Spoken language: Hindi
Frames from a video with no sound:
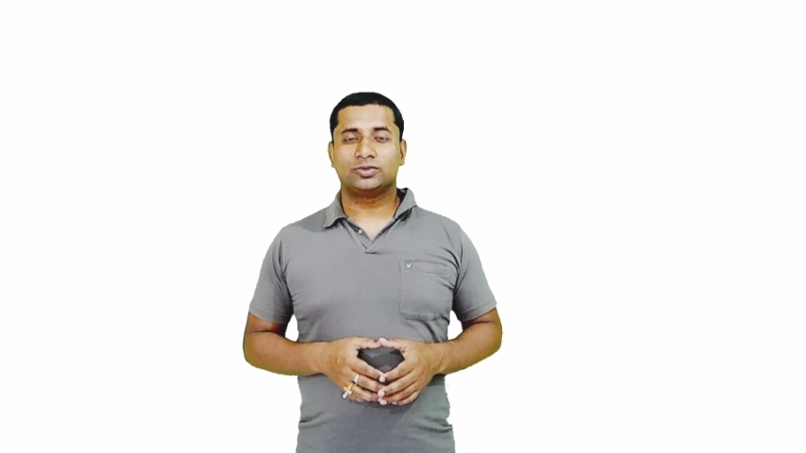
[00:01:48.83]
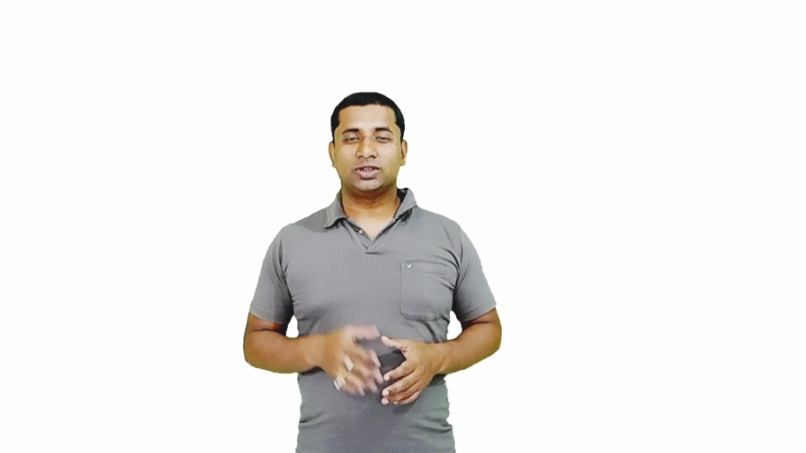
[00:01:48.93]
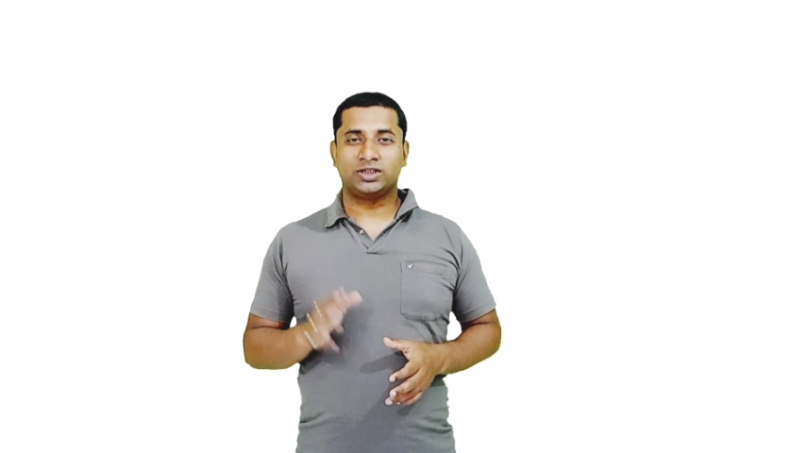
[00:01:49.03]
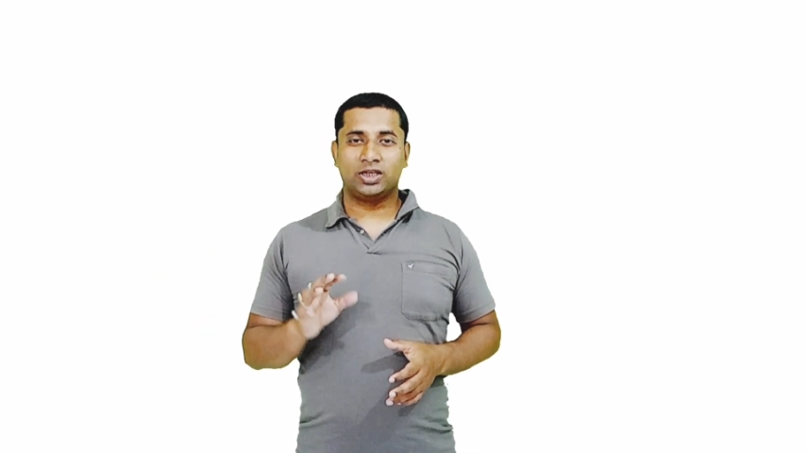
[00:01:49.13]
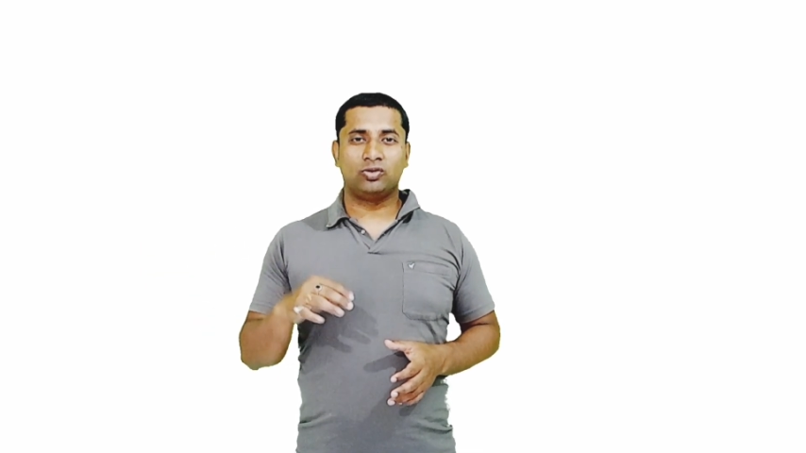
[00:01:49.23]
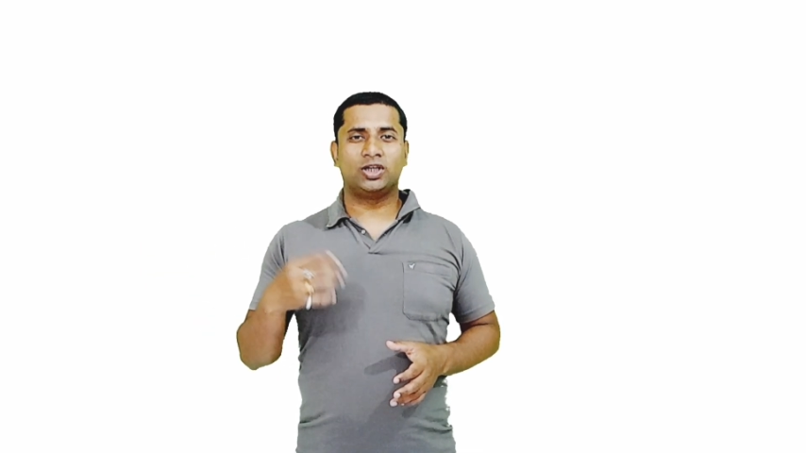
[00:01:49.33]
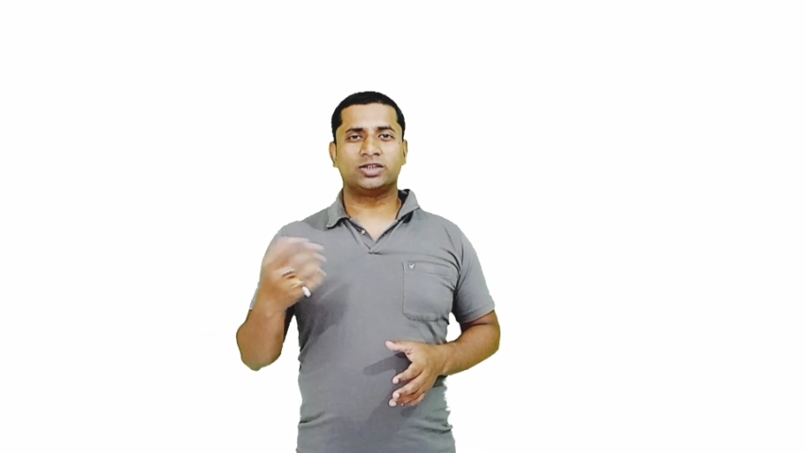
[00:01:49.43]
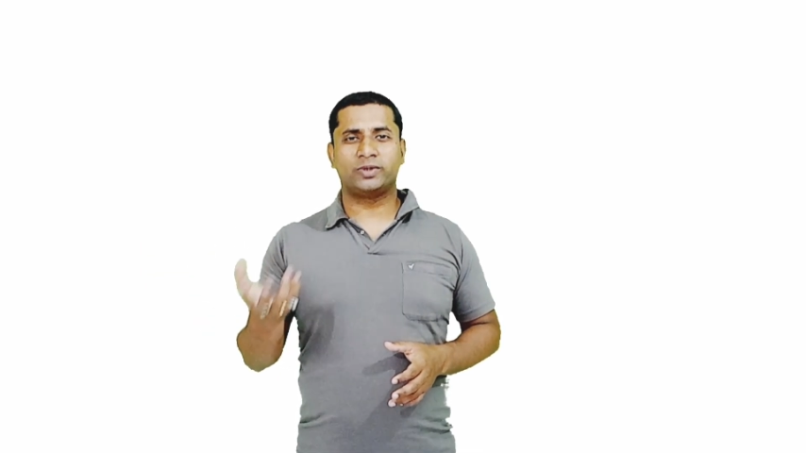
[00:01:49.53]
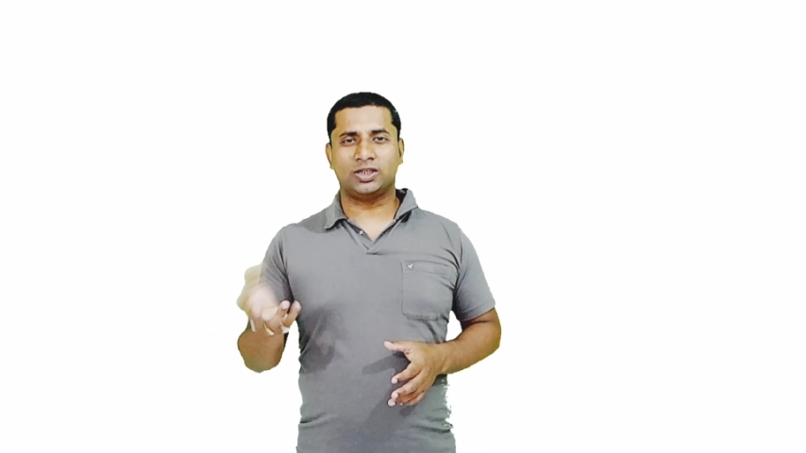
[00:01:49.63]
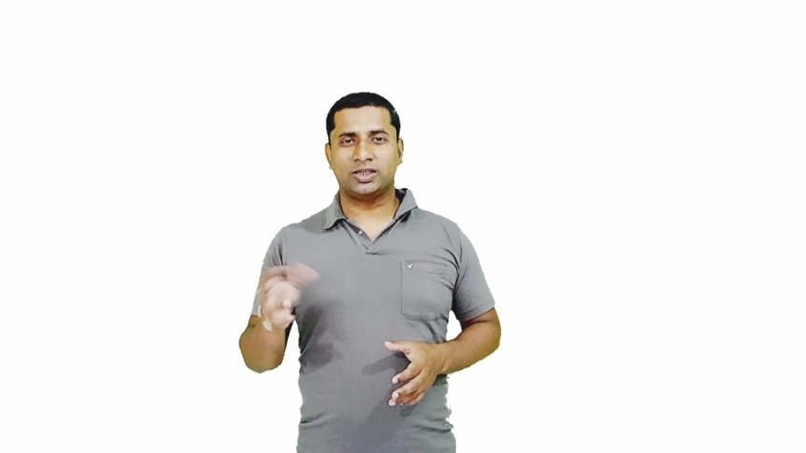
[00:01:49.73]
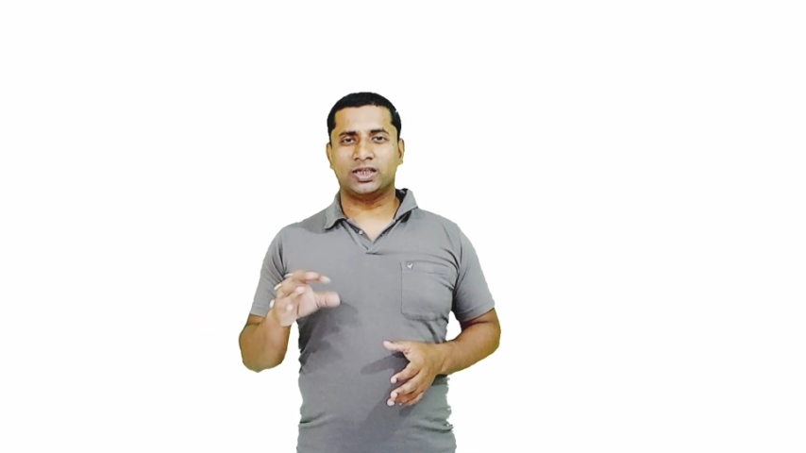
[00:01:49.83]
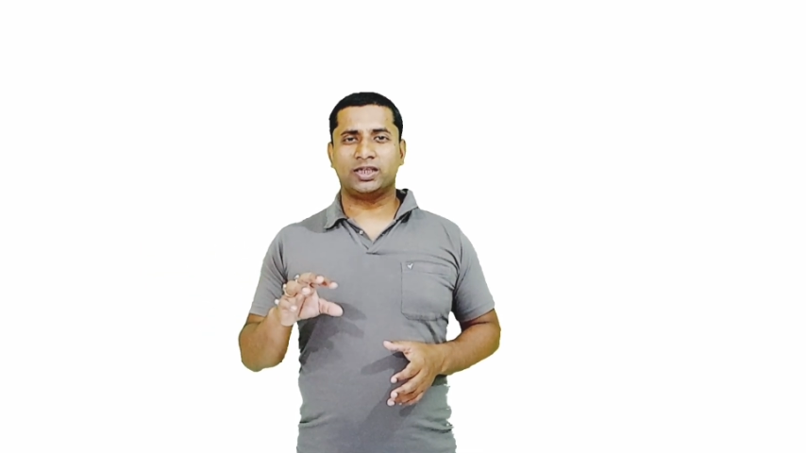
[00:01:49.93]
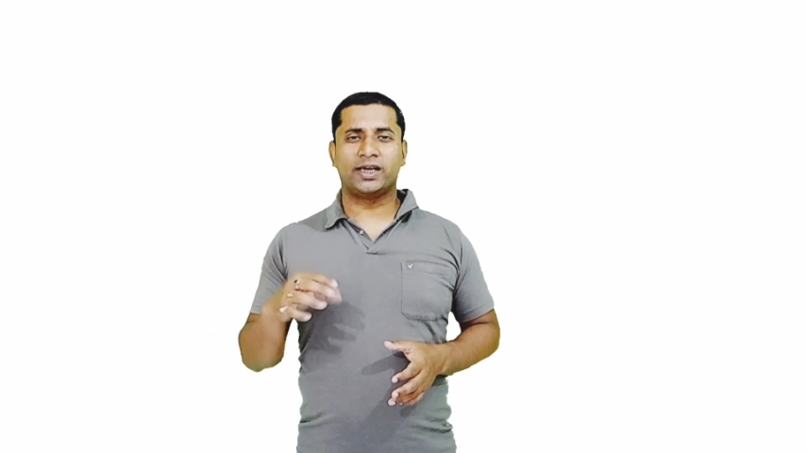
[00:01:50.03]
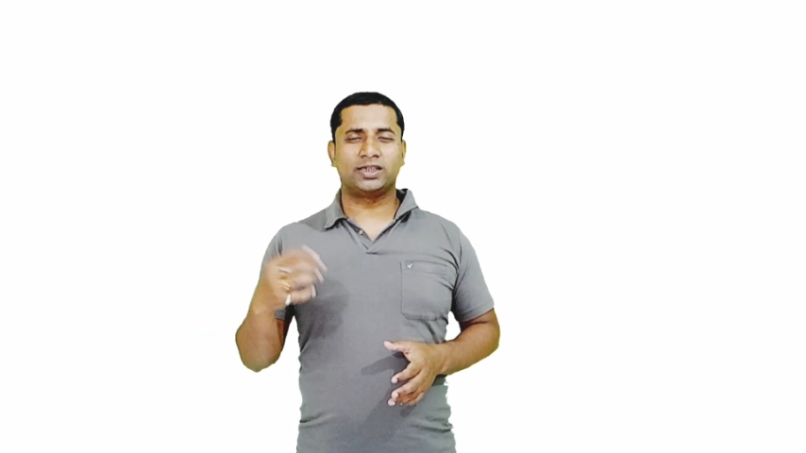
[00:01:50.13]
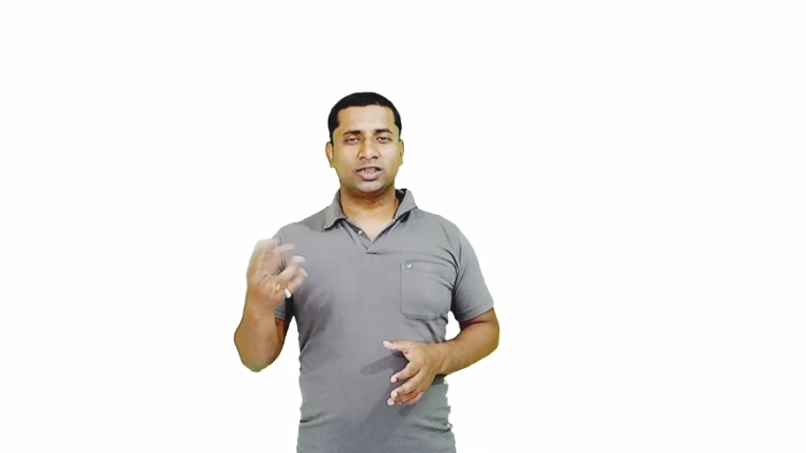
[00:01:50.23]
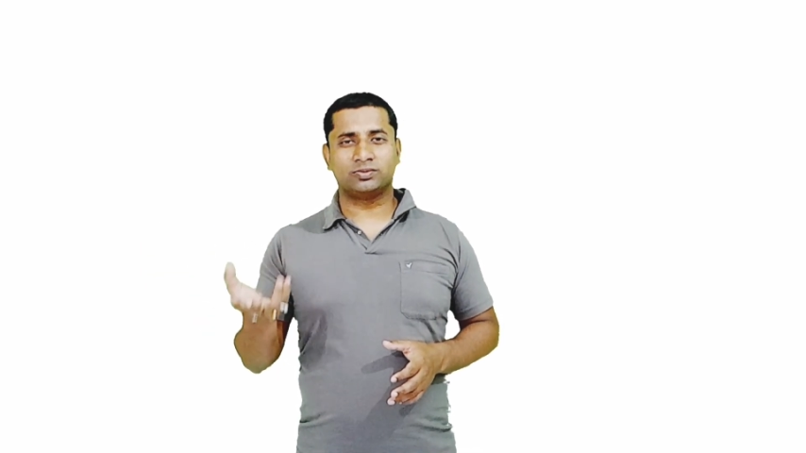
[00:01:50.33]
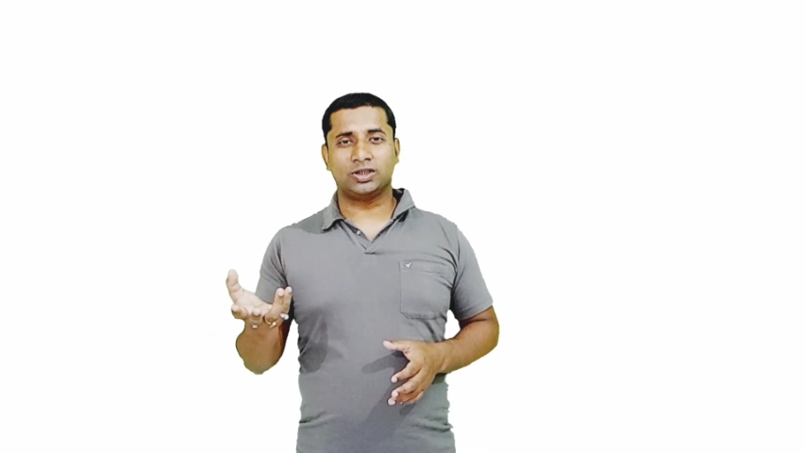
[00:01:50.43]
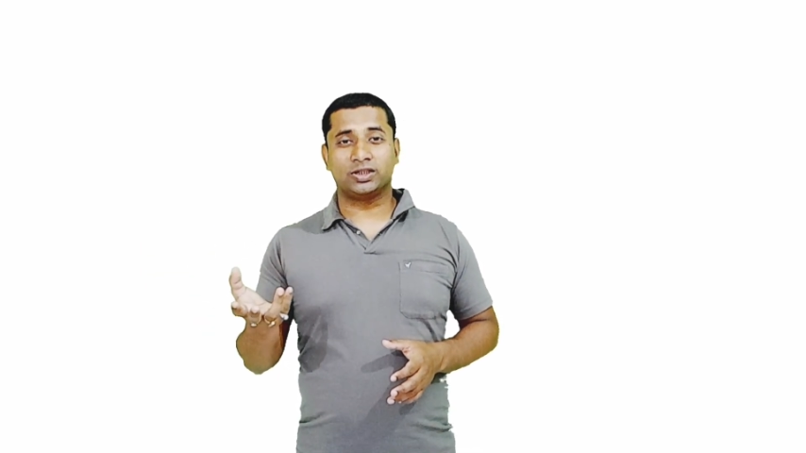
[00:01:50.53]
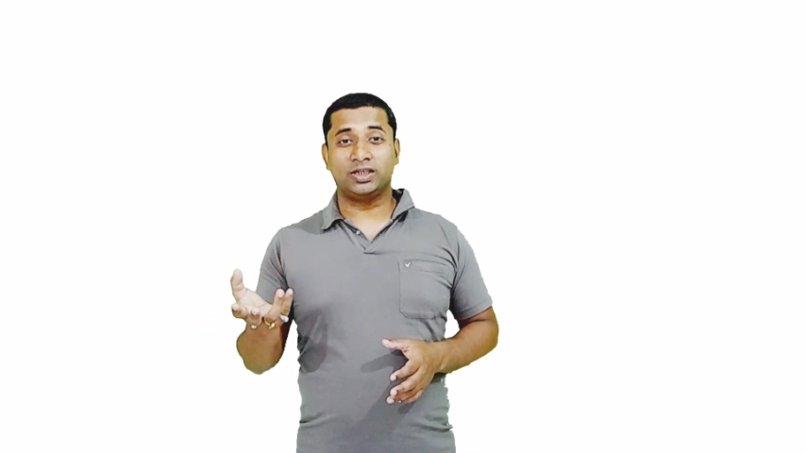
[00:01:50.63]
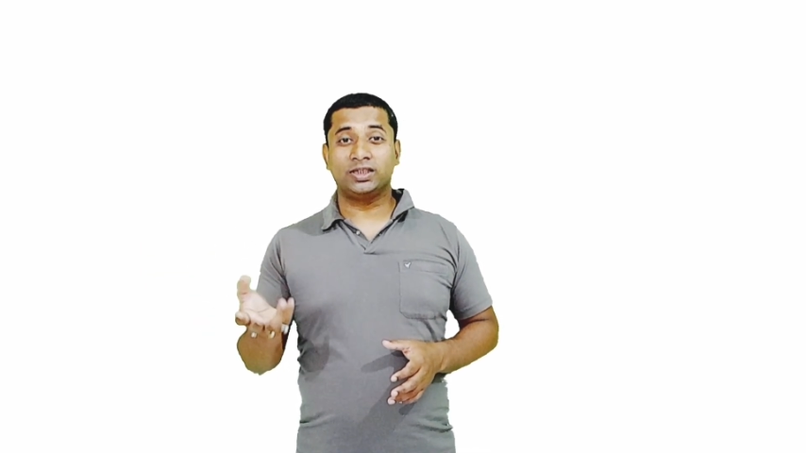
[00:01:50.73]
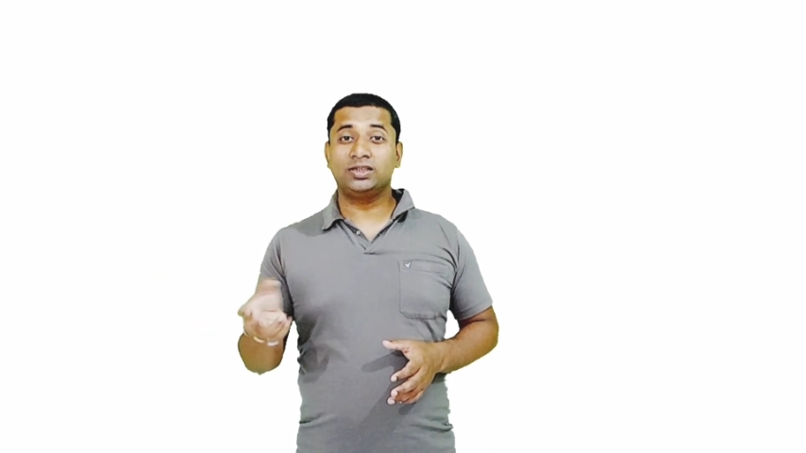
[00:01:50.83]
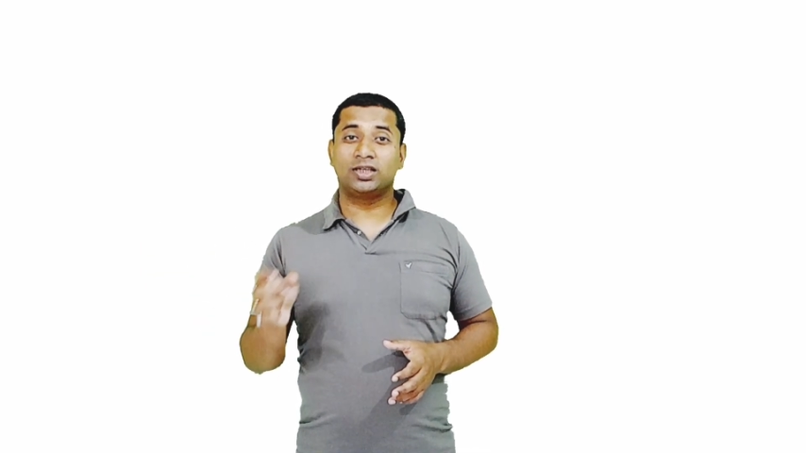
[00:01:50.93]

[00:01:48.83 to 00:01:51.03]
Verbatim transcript: शेयर होल्डर्स बदलेंगे डायरेक्टर्स बदलेंगे लेकिन